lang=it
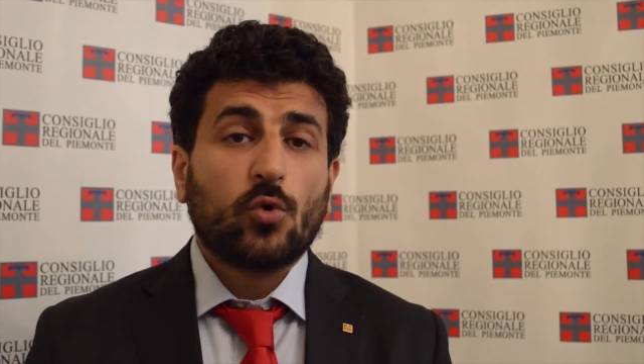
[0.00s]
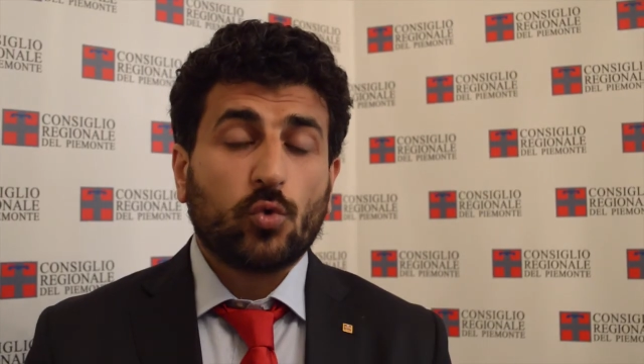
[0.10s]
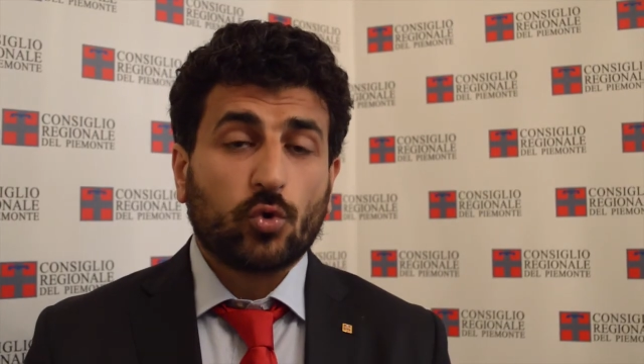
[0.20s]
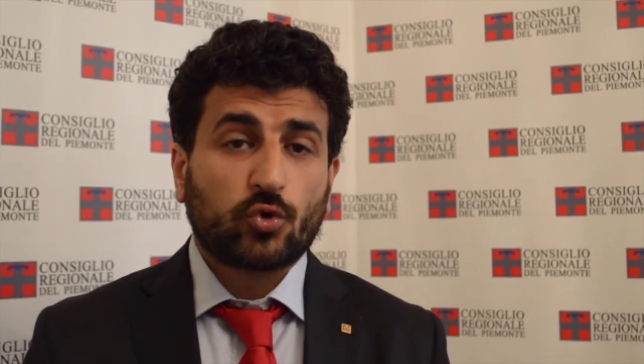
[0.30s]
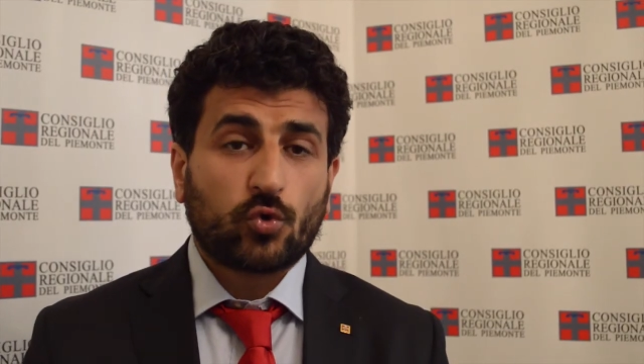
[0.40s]

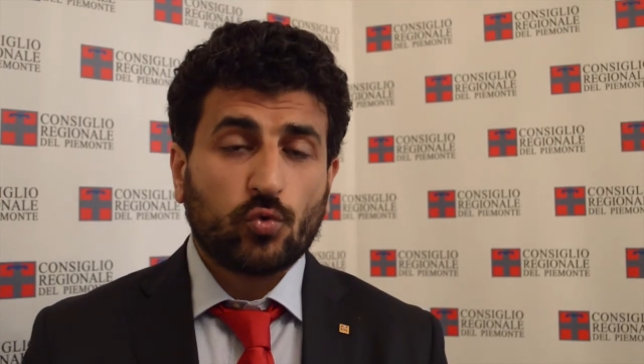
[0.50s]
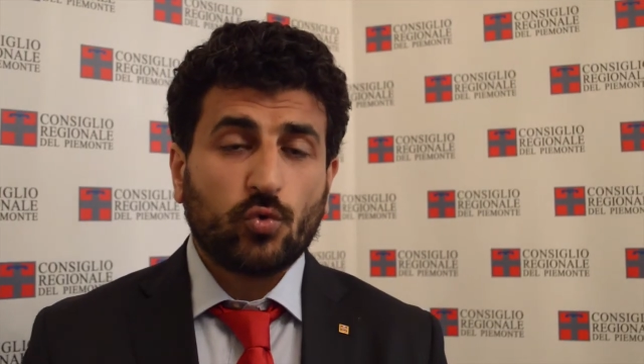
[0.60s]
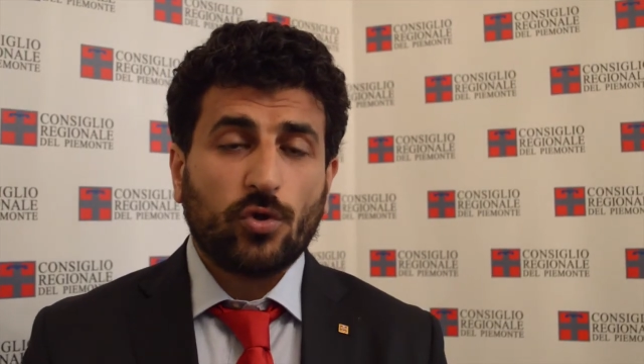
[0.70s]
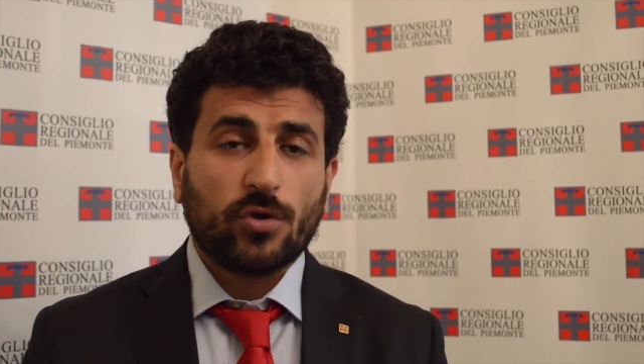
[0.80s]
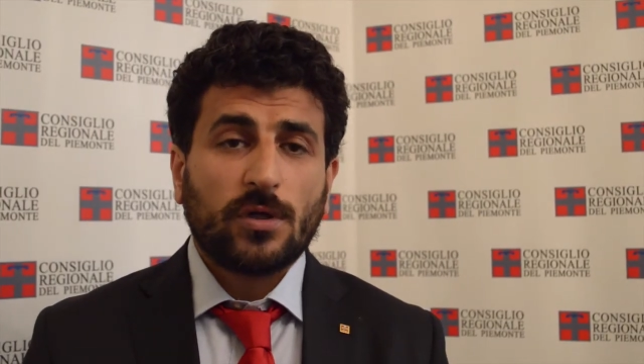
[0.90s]
uno
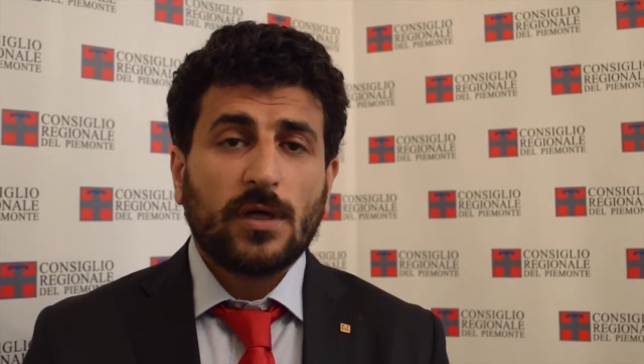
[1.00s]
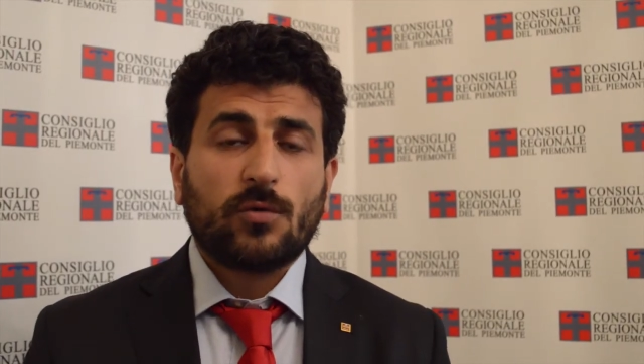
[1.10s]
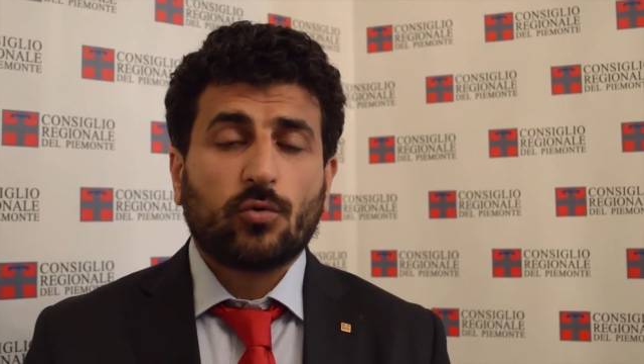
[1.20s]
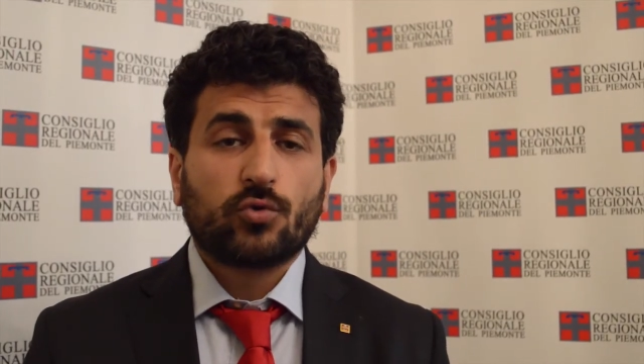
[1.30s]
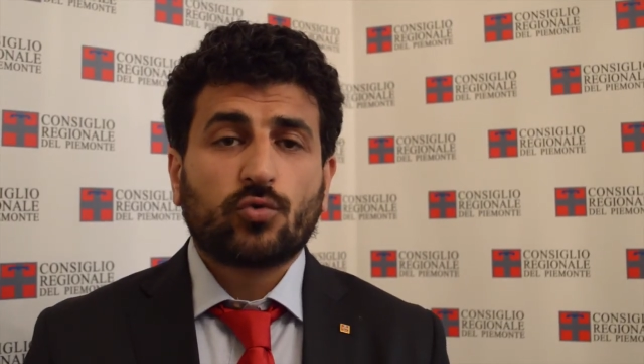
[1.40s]
studio,
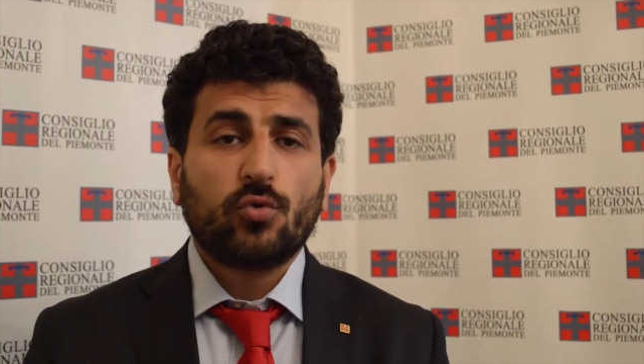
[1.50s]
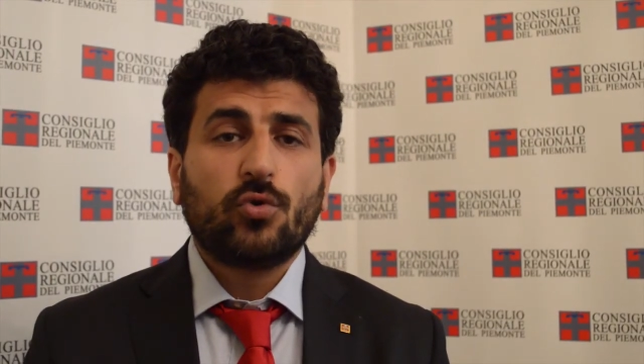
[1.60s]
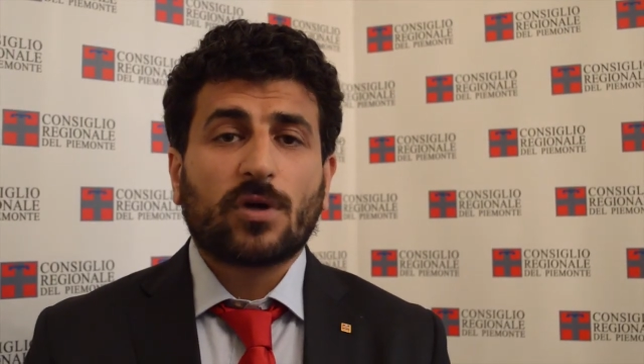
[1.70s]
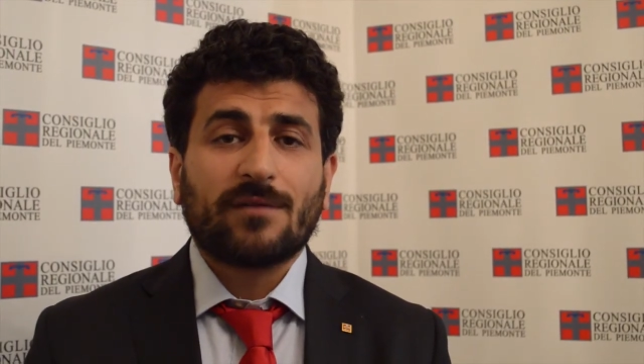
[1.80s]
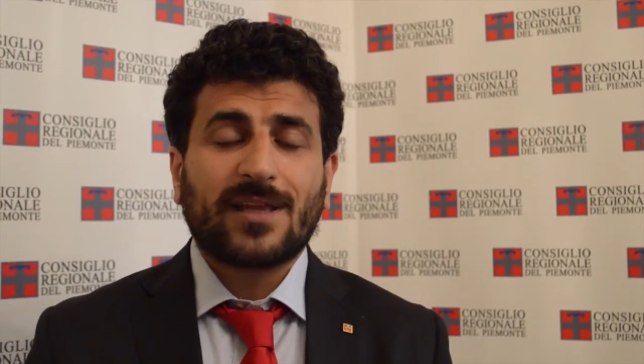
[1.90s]
uno
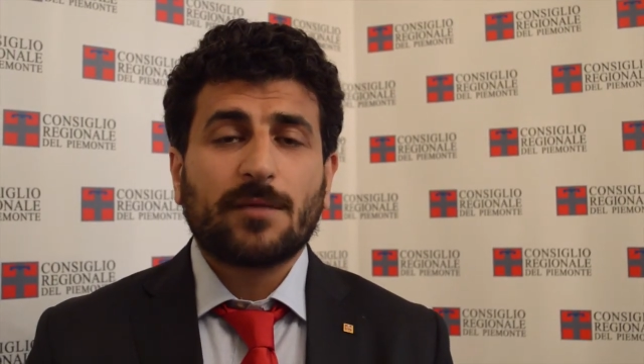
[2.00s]
studio che vada